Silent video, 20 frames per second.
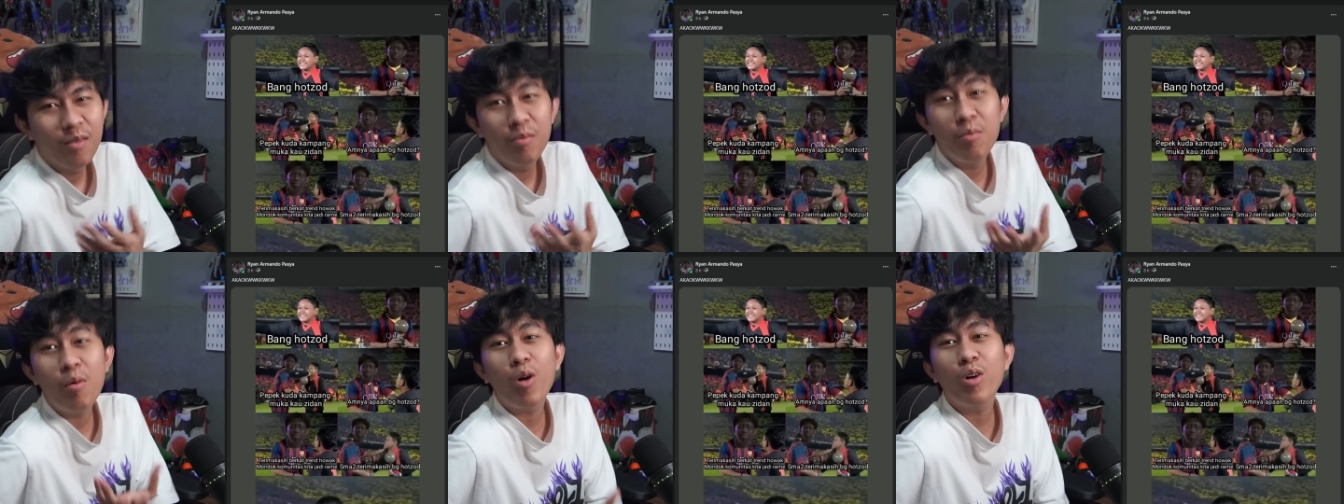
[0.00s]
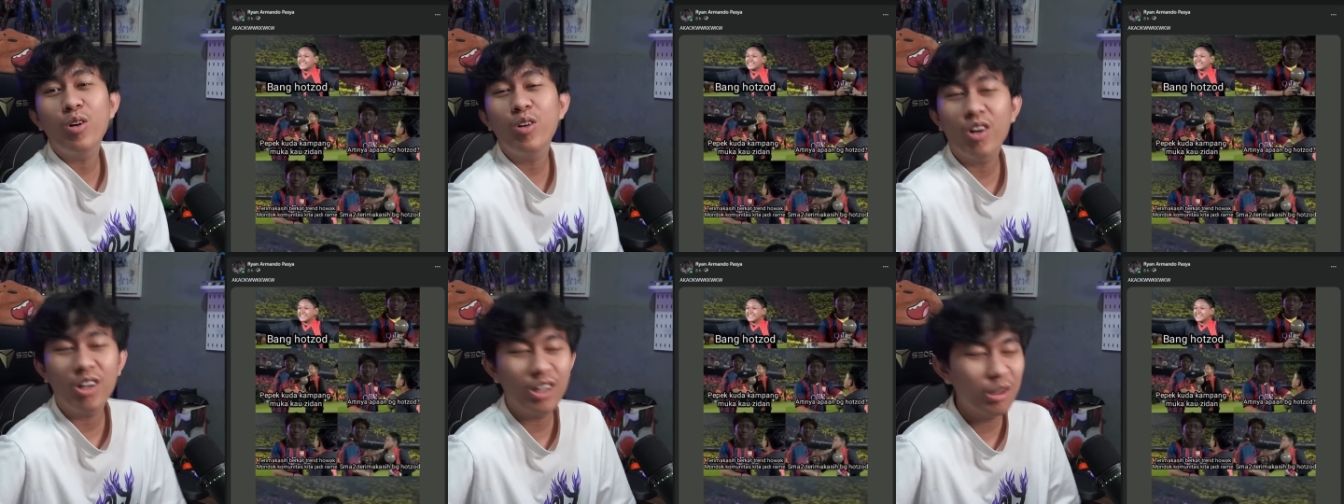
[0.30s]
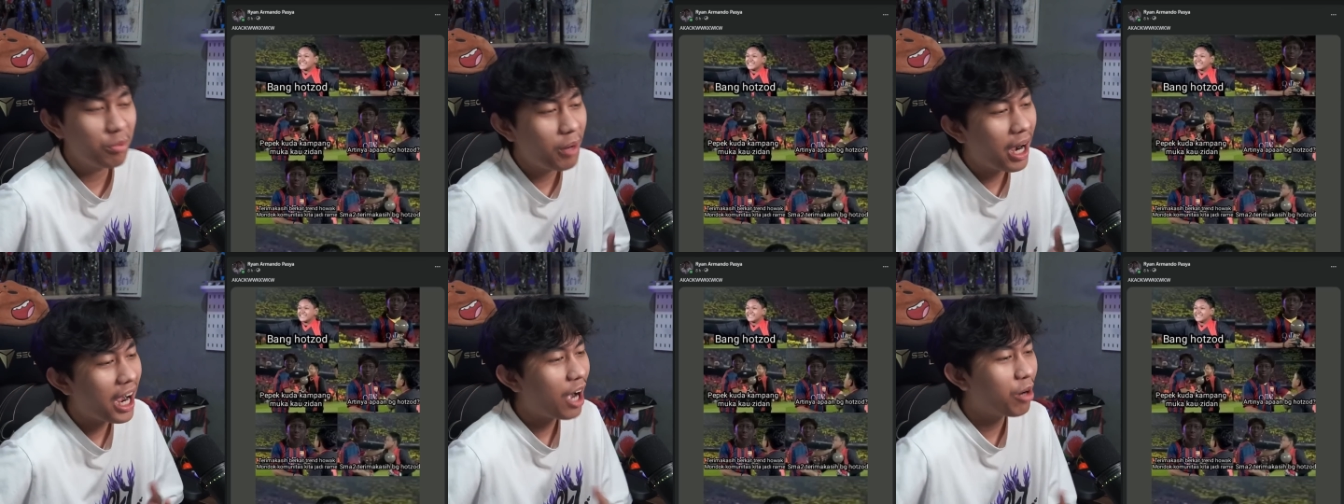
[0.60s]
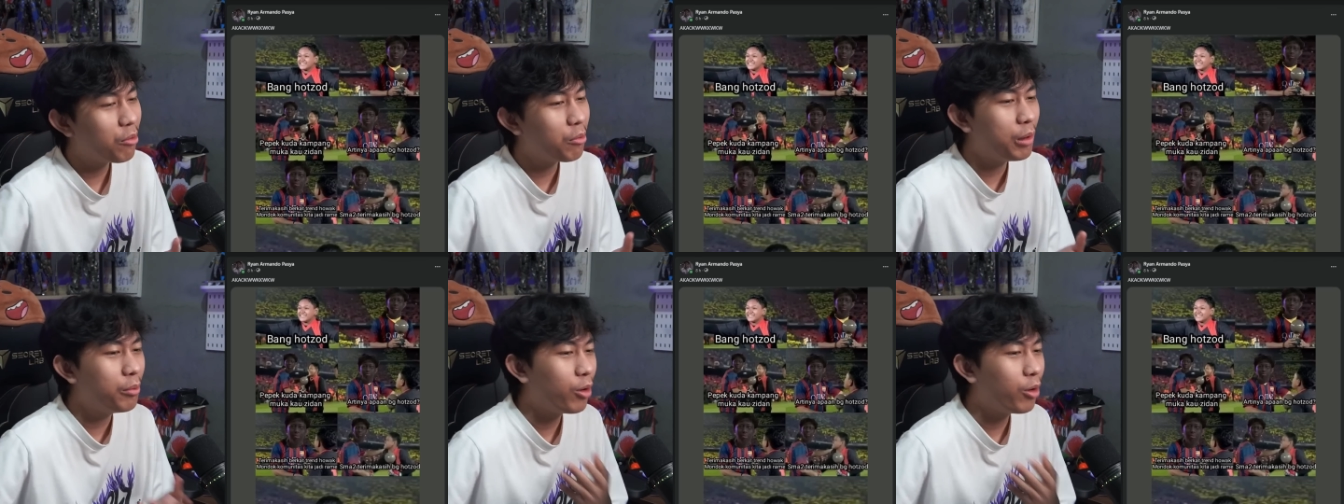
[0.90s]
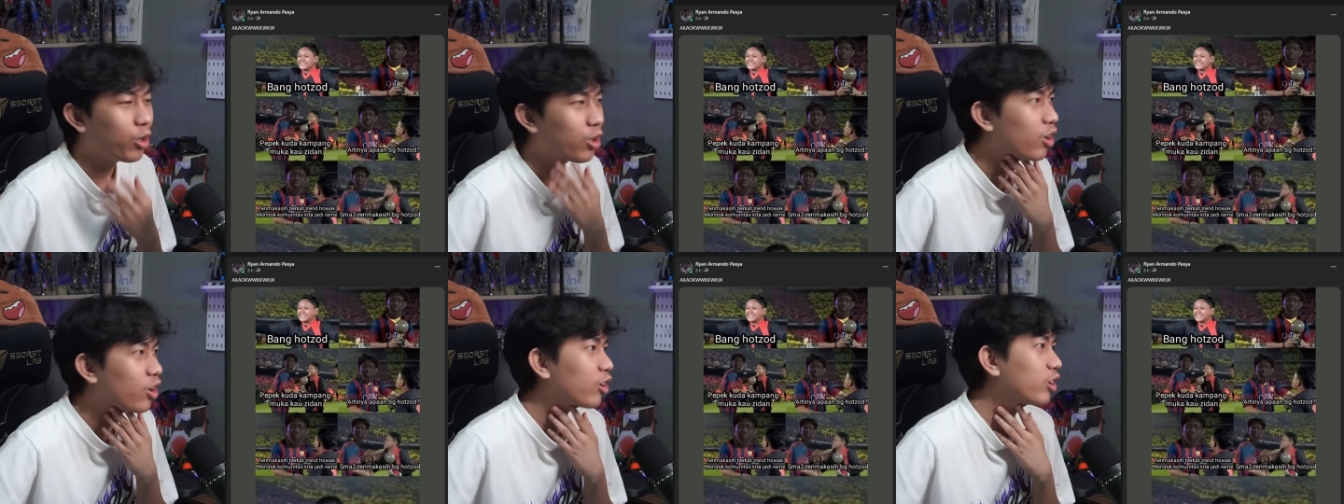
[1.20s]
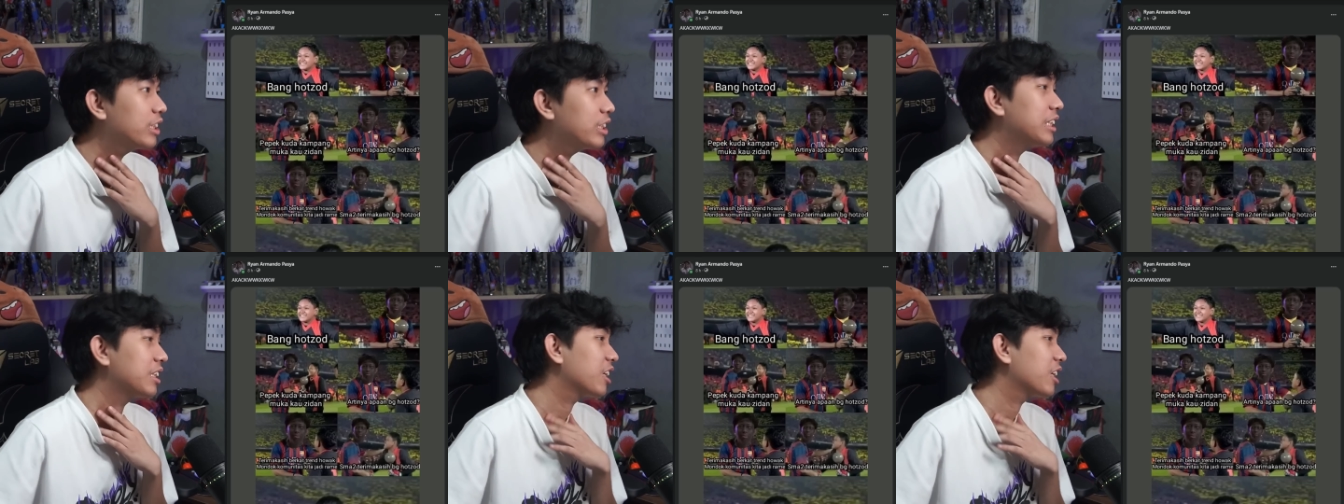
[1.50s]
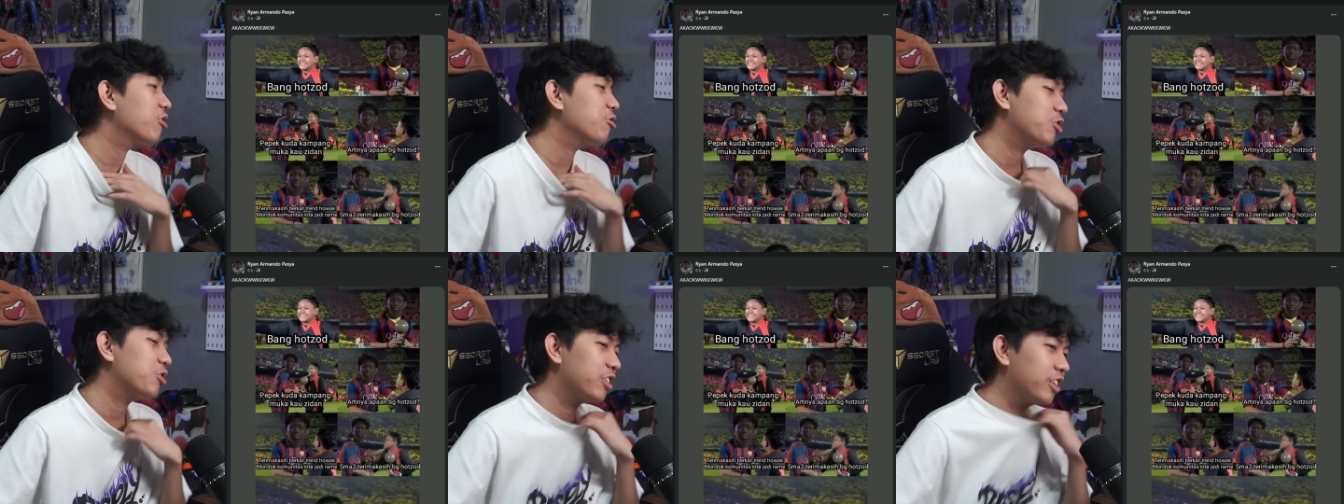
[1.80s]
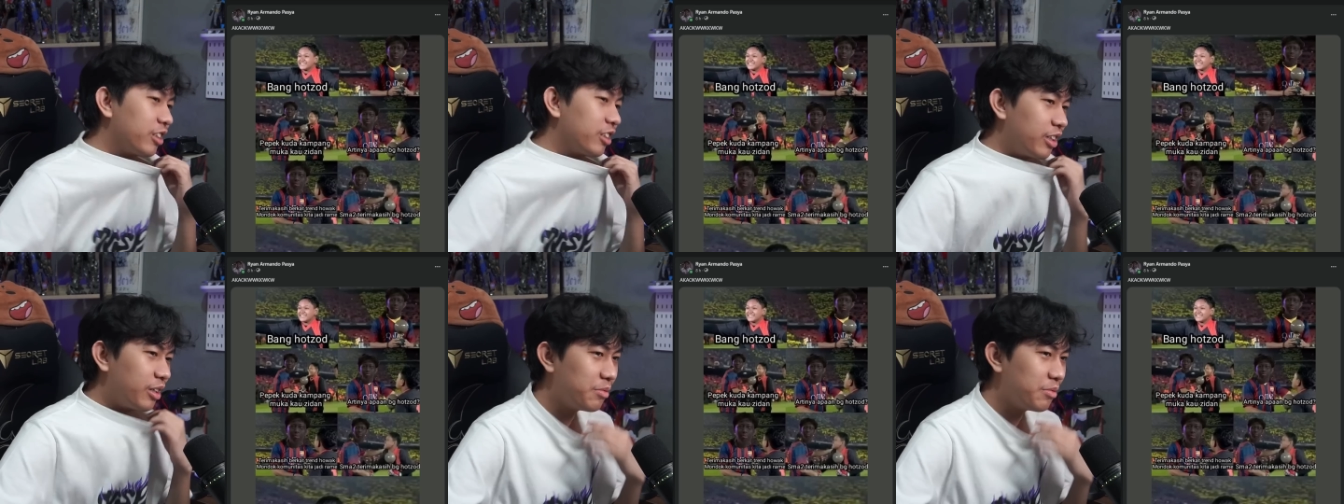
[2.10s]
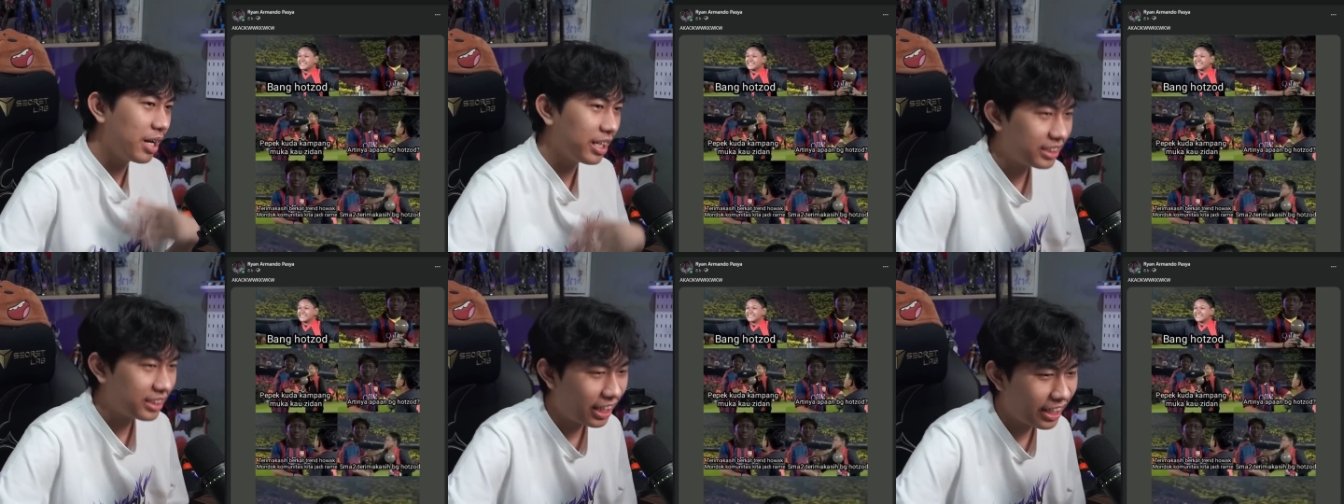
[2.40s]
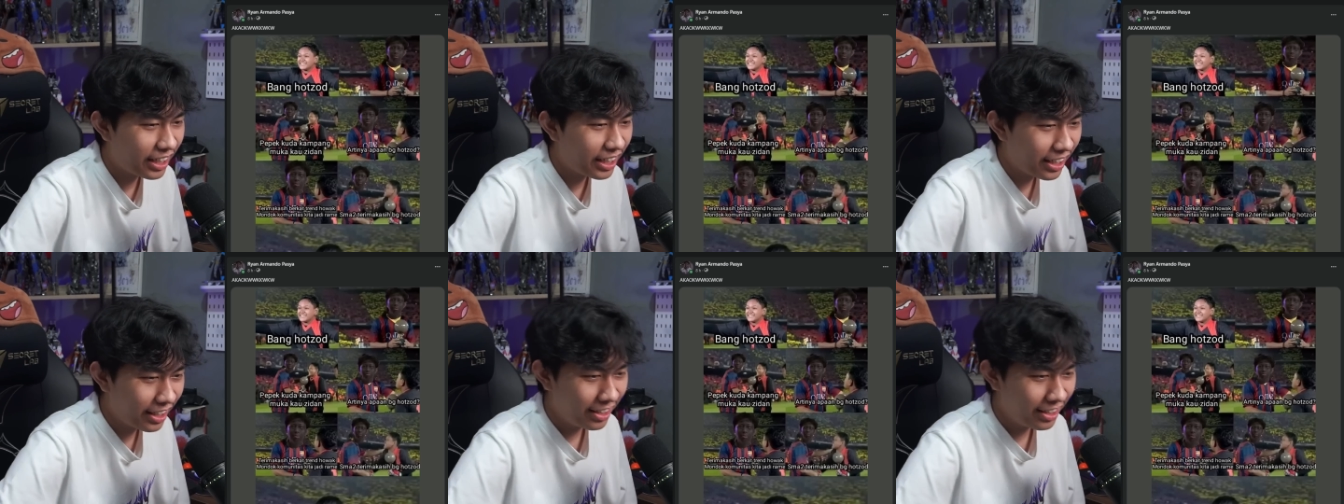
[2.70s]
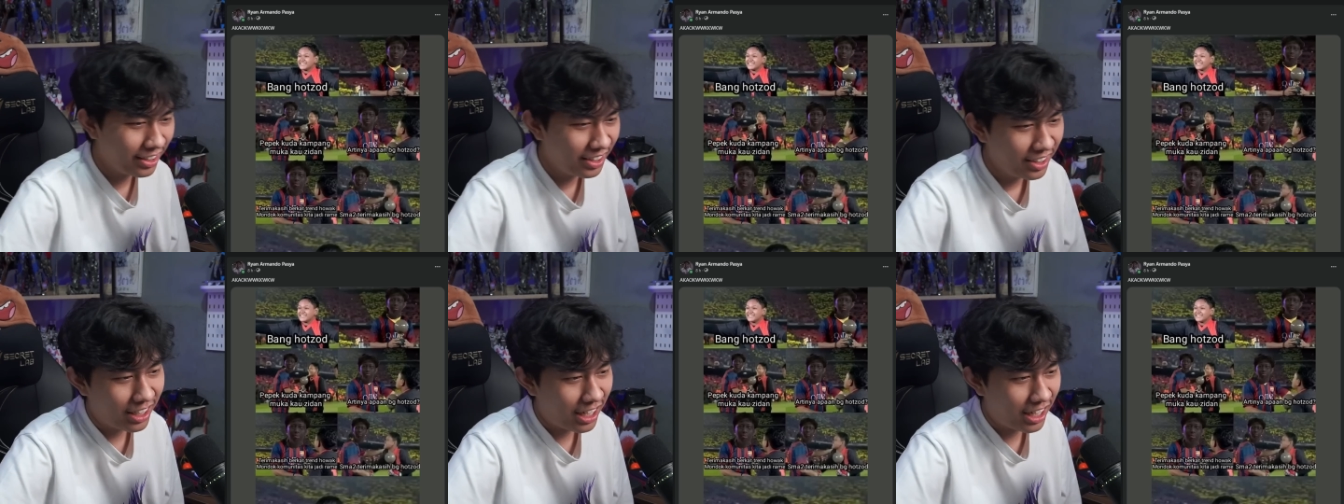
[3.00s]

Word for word: mondok lubang aku mau mondok dia terus gitu ya biasanya